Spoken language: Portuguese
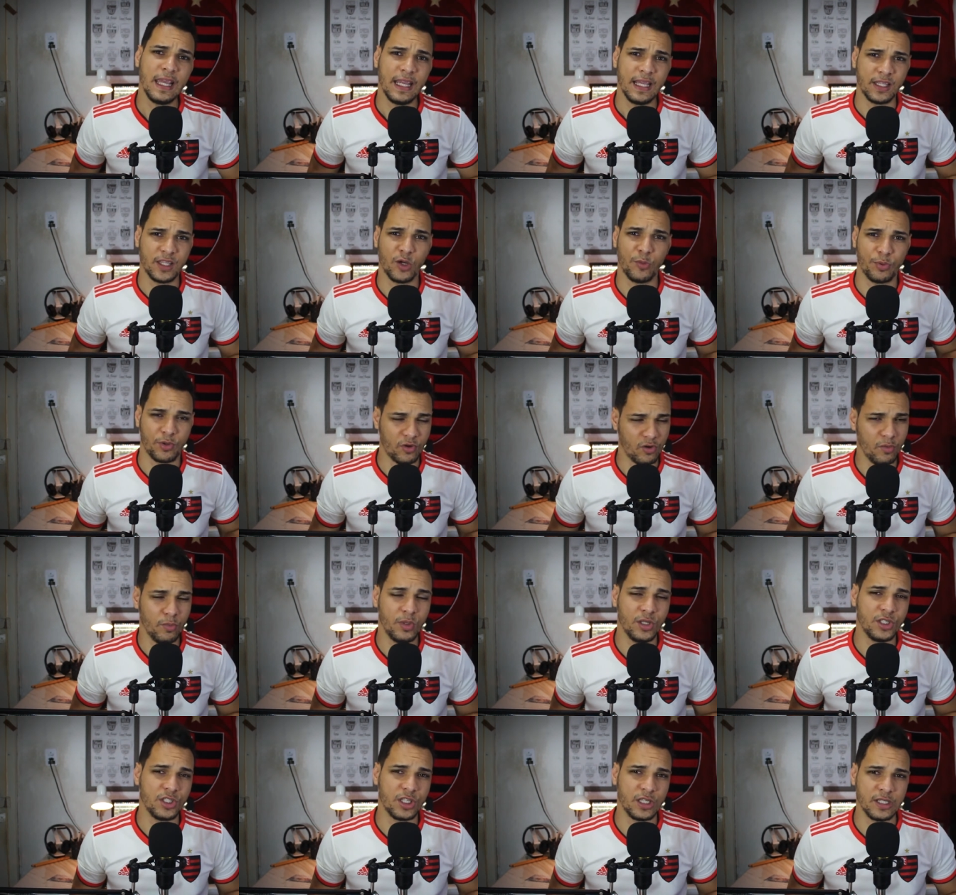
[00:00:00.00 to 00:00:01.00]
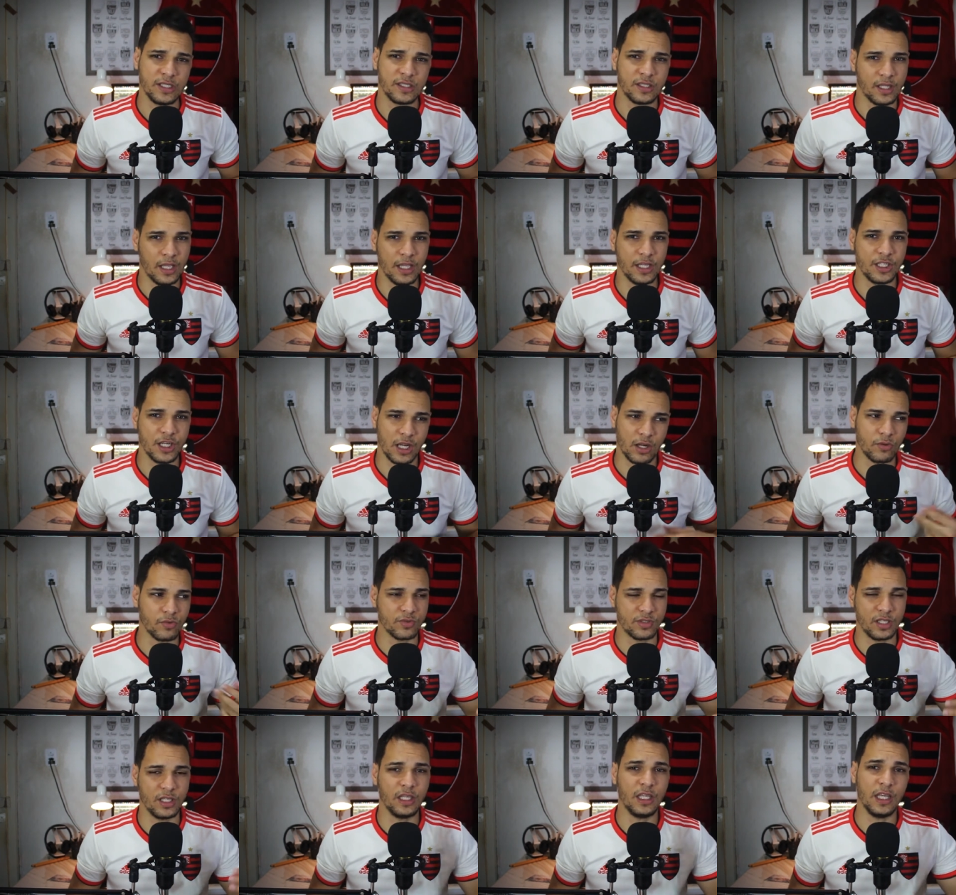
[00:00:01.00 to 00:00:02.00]
então provavelmente eles tendem a
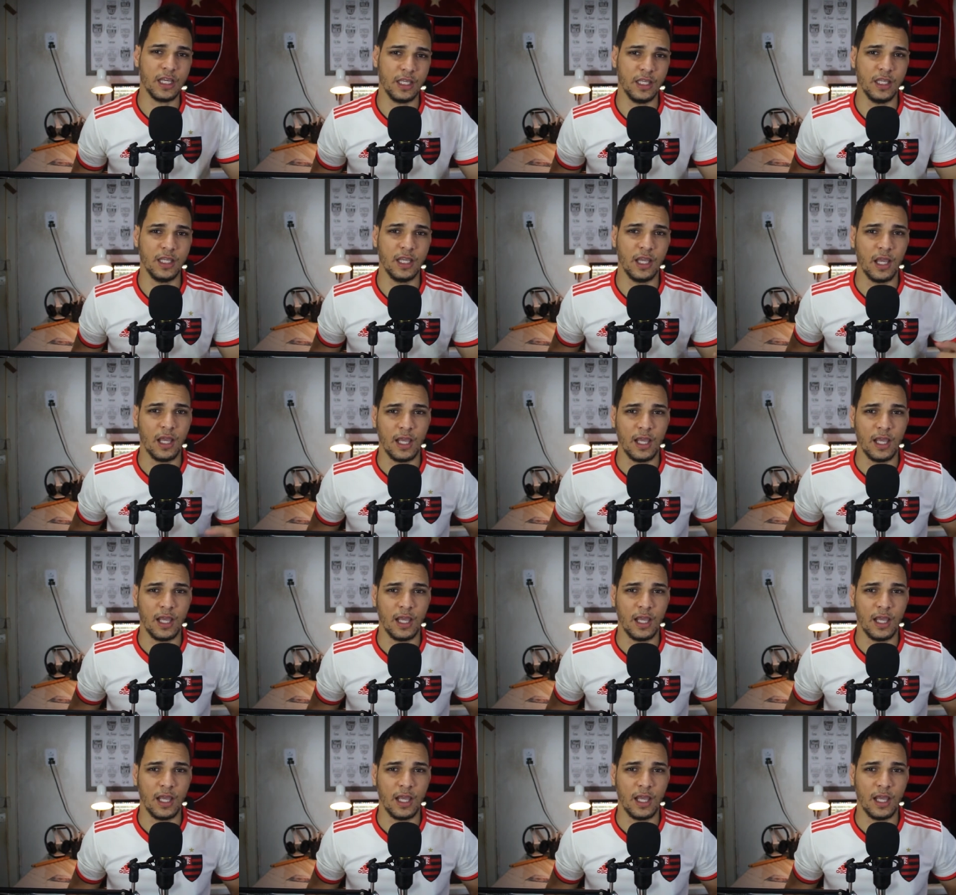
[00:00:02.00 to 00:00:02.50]
conseguir aí